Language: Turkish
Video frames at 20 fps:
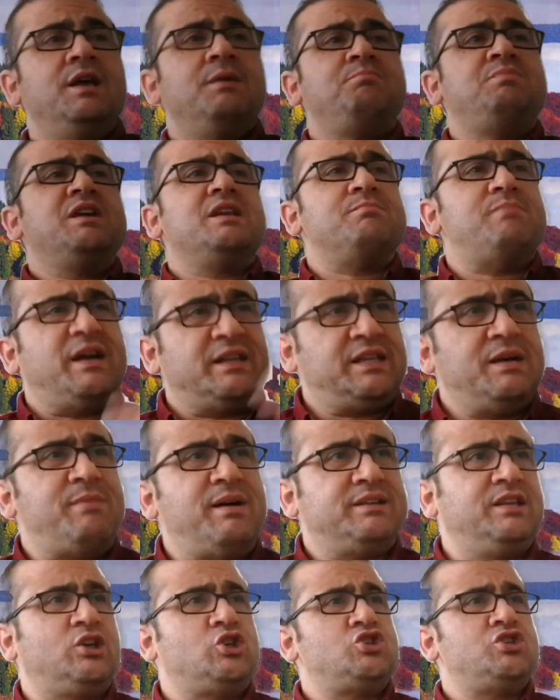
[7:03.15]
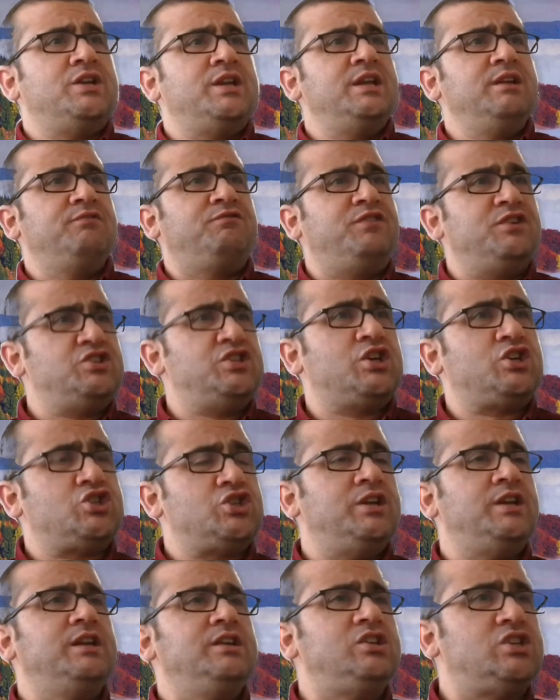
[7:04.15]
bir matematikçinin,
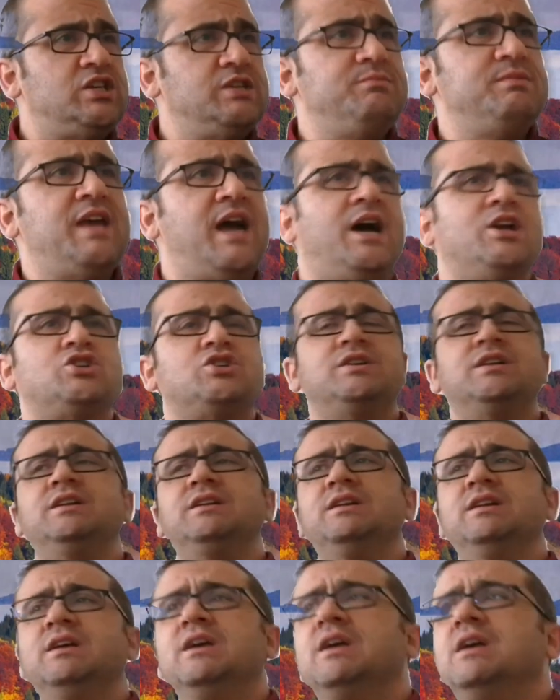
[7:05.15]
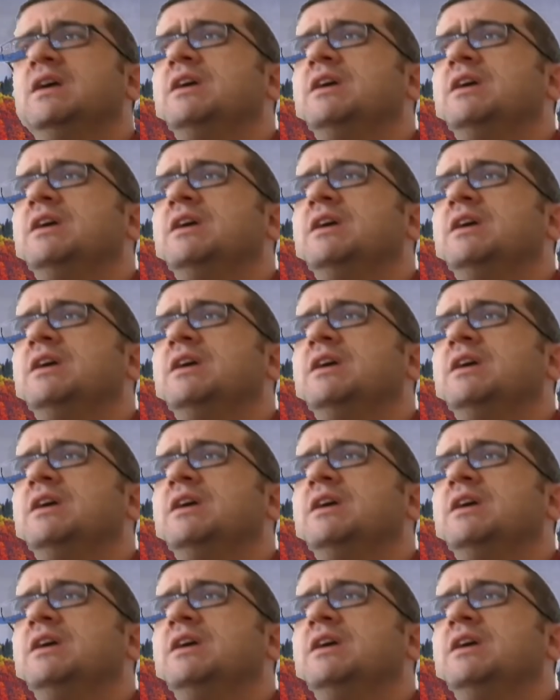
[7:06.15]
fizikçinin, kimyacının